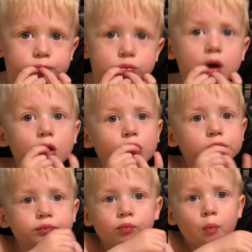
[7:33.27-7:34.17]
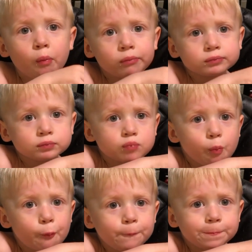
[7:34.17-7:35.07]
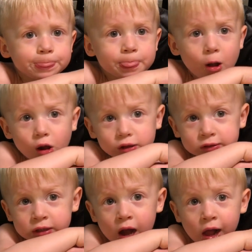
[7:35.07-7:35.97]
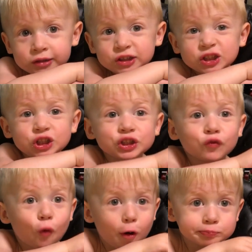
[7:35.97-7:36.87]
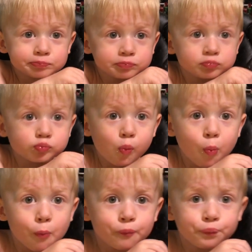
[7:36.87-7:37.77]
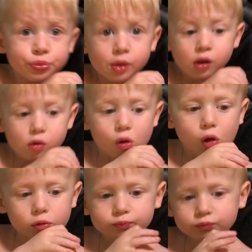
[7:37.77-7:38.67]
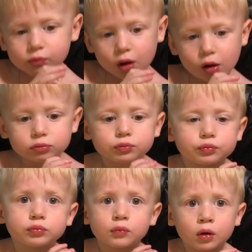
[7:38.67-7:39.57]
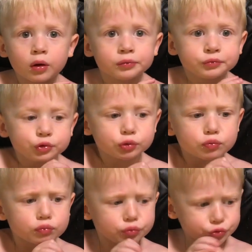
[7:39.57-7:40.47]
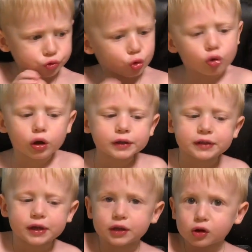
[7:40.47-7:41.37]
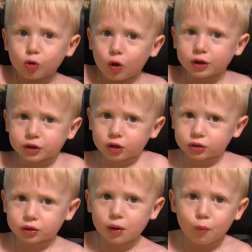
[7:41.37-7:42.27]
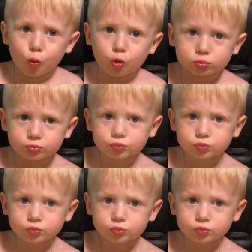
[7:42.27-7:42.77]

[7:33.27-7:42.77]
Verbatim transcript: Как? Что будешь, котлеты или суп-пюре? Ничего. Хорошо. Все, иди играй. Ну, сколько синий год тому?